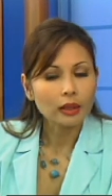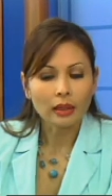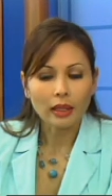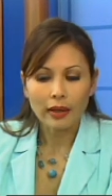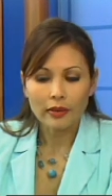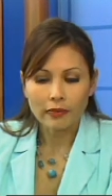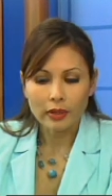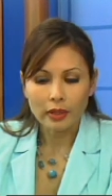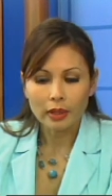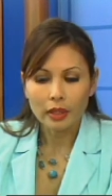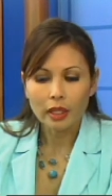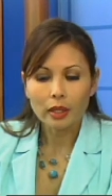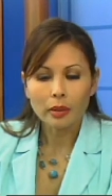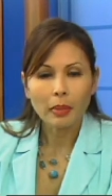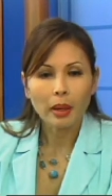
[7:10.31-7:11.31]
tại vì
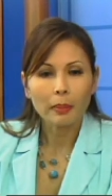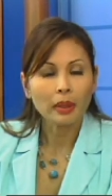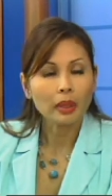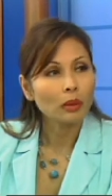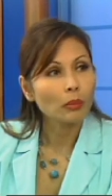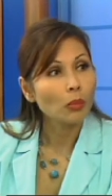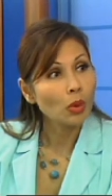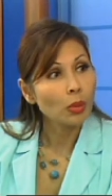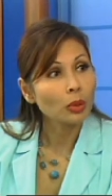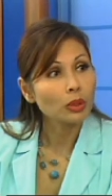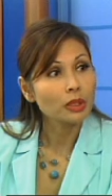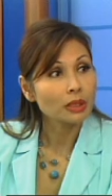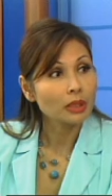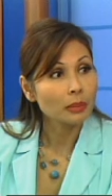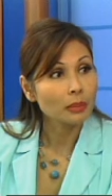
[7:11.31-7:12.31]
khi mà mình mua một
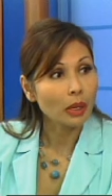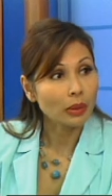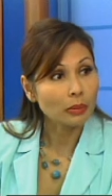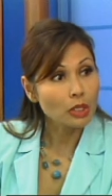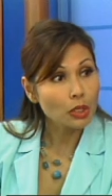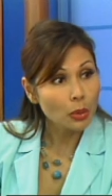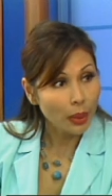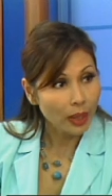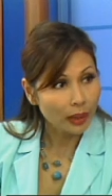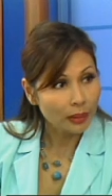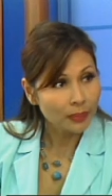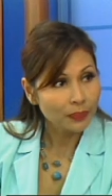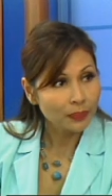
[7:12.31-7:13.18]
chương trình bảo hiểm sức khỏe